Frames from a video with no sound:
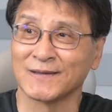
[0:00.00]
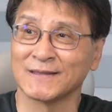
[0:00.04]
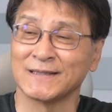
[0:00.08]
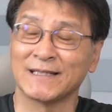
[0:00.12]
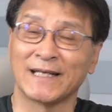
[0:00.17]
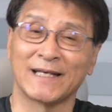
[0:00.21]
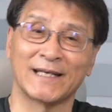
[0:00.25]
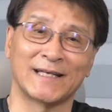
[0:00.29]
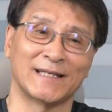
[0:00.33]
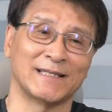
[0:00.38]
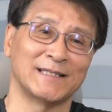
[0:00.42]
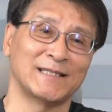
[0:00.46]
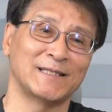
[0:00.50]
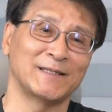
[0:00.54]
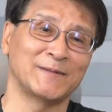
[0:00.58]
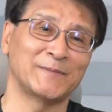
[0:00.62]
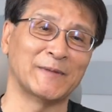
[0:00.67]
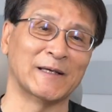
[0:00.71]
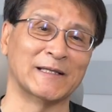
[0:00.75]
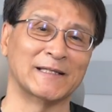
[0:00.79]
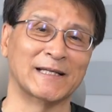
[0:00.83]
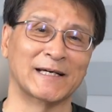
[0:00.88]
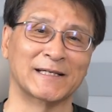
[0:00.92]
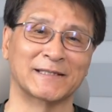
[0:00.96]
근데 이
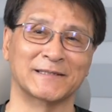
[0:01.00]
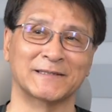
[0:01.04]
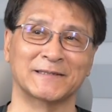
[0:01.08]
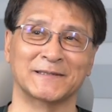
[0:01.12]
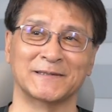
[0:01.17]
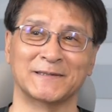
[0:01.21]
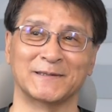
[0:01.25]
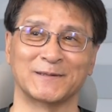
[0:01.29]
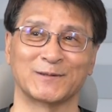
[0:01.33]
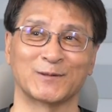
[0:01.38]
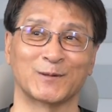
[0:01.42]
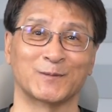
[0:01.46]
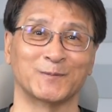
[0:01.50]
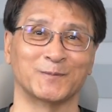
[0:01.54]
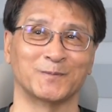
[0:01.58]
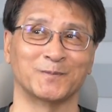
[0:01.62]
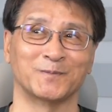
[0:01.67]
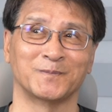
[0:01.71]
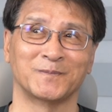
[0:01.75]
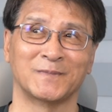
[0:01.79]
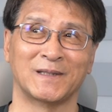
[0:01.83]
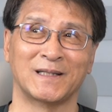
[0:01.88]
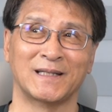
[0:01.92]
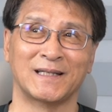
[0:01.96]
배낭은 좀